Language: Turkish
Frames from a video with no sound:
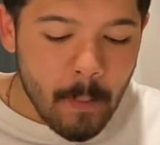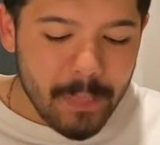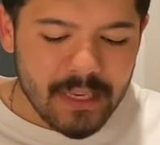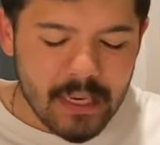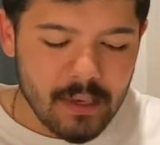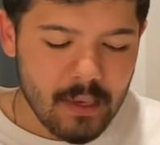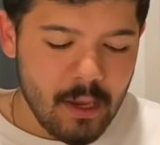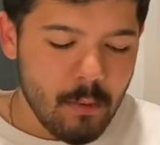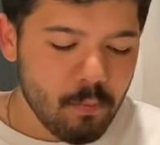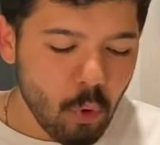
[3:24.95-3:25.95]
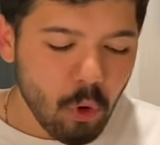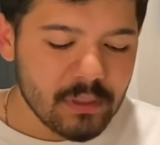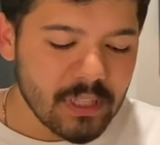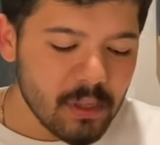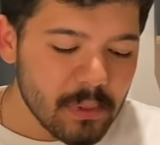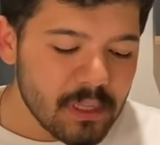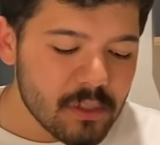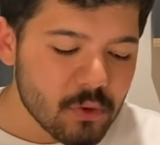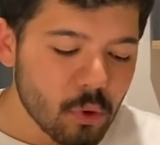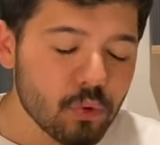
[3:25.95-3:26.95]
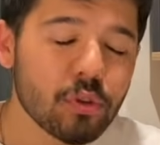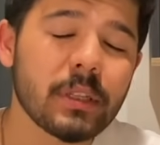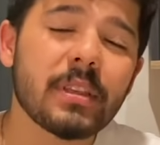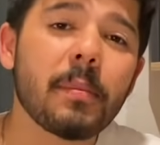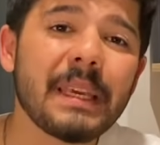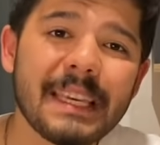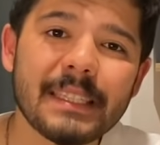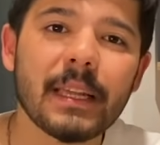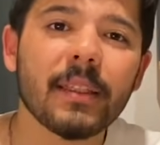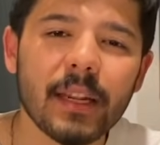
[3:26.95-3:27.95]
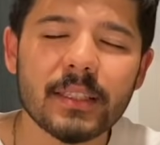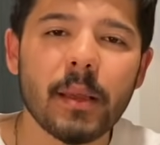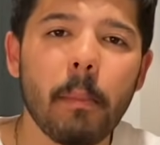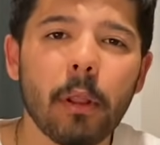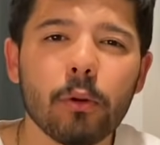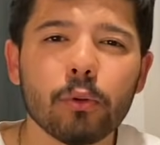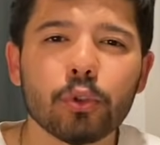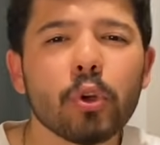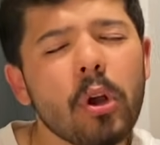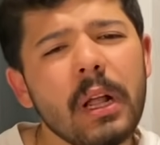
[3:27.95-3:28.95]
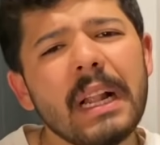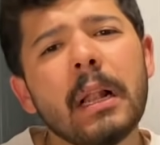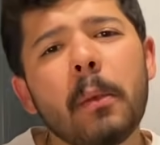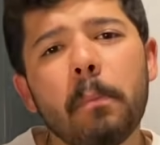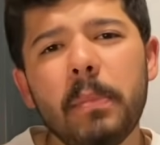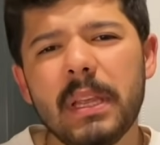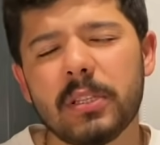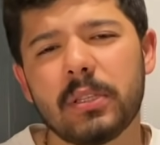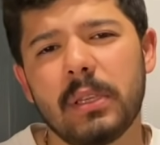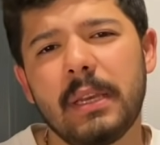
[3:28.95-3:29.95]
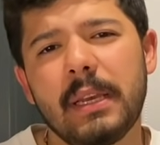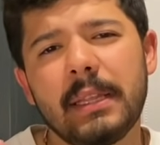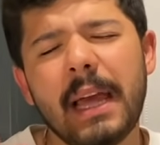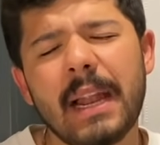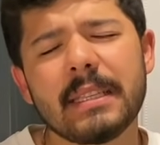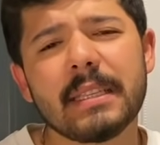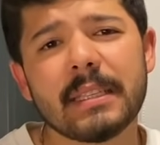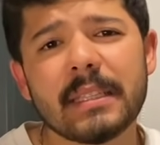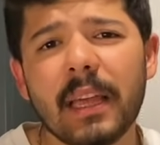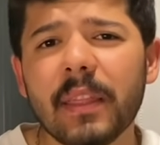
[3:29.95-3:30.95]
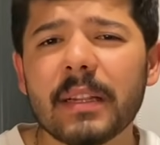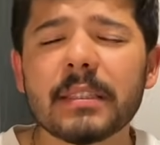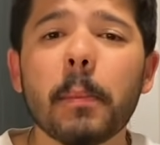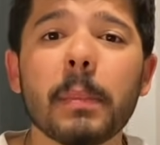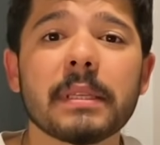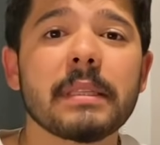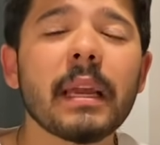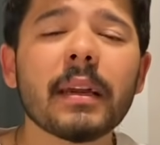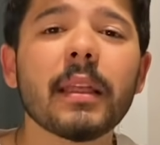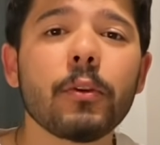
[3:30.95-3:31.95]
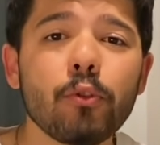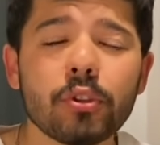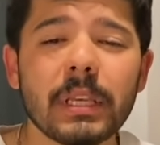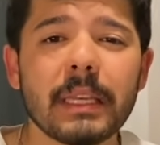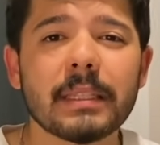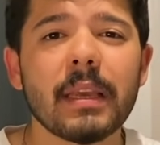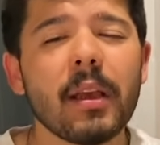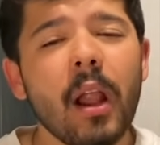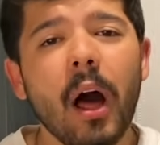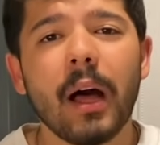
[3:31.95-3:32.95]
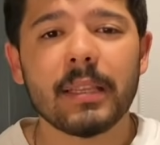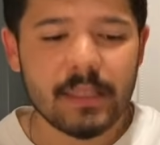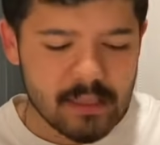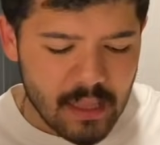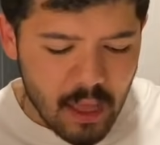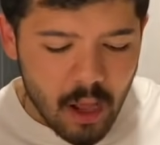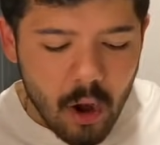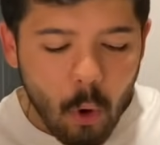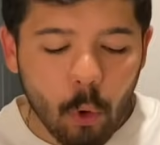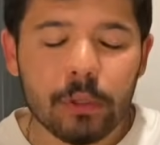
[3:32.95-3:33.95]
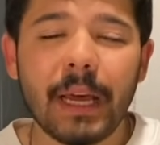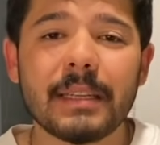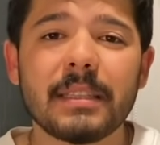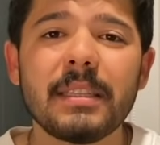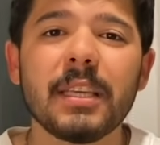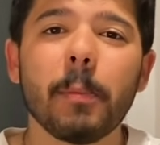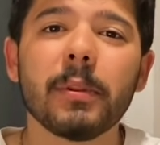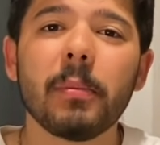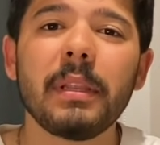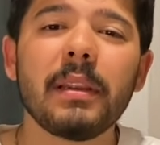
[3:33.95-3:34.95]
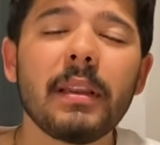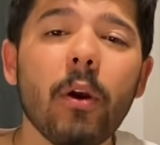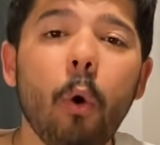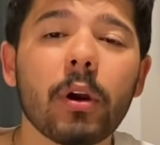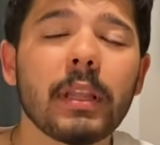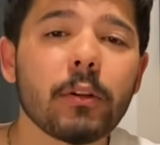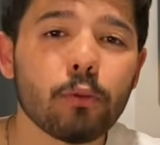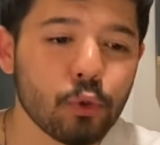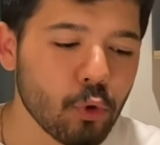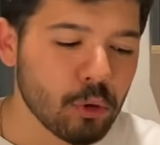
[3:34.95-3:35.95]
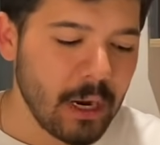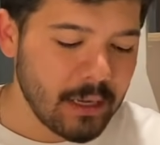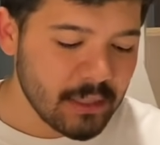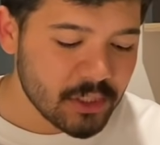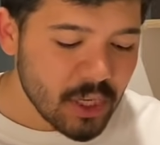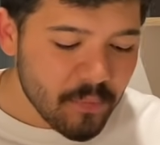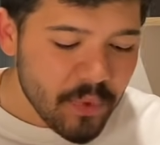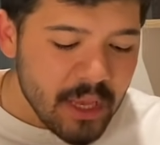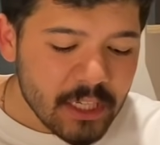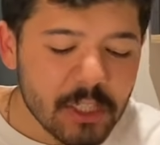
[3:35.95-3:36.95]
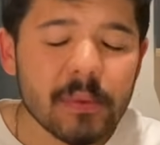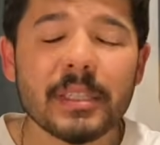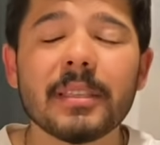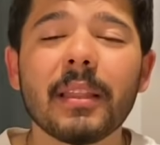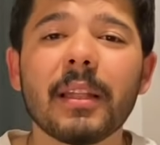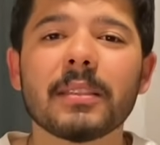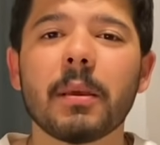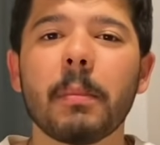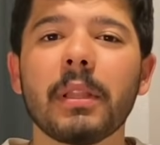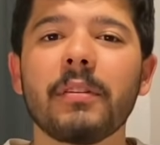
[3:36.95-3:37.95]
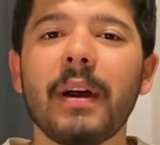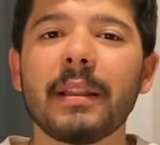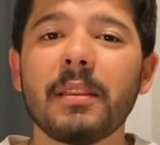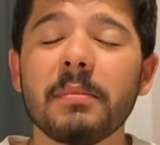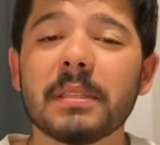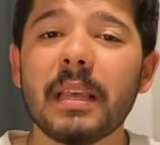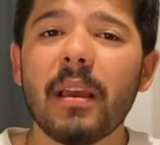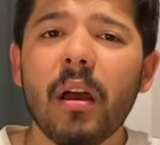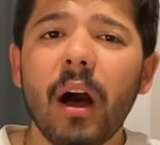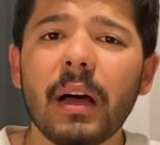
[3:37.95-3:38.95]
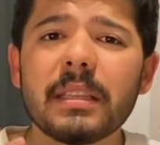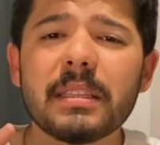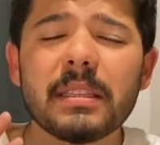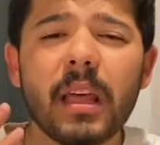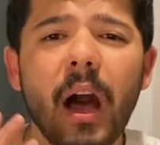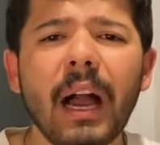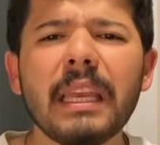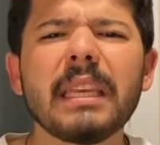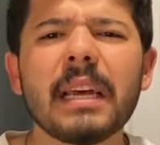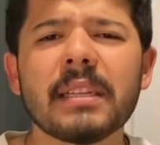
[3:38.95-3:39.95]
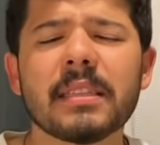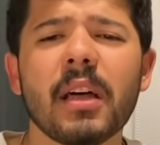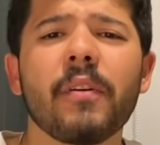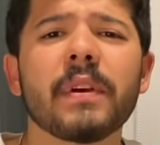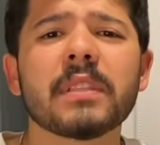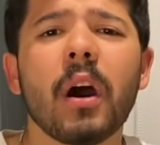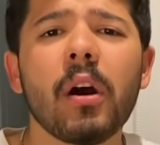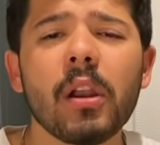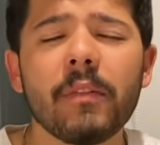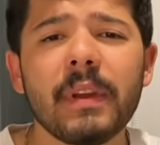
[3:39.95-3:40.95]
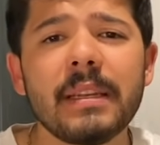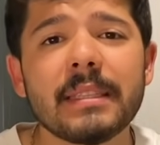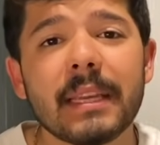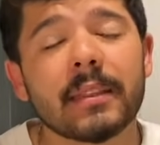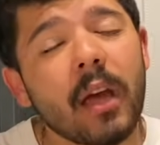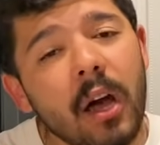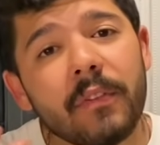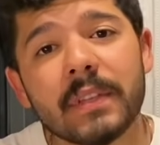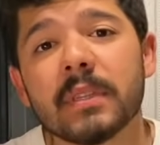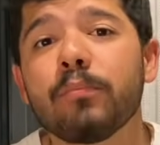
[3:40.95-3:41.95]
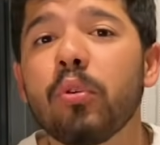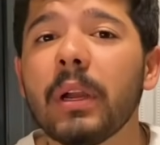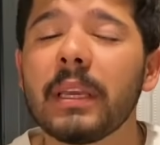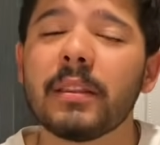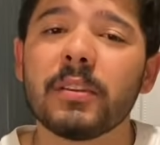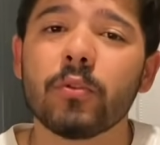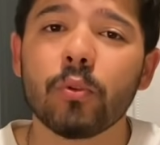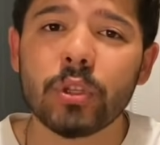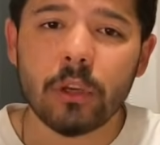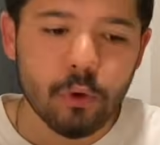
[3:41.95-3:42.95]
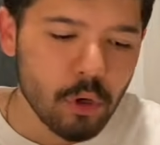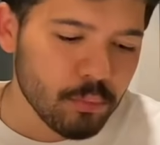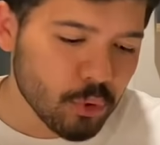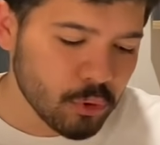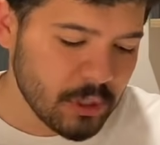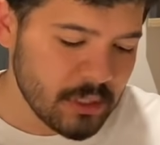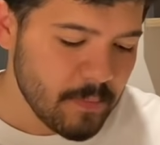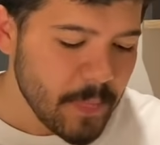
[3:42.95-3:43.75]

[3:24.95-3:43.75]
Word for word: Peki bu ortalamaların sonucunda tabii ki standart sapmalar oluşuyor. Bir e, dersin standart sapması ne kadar yüksekse aslında o dersin yapılabilirliği o kadar düşük oluyor arkadaşlar. Şimdi standart sapmaları verdiğimizde aslında hangi dersi daha fazla ağırlık verirsek daha fazla puan getirisi olacak görmüş olacağız.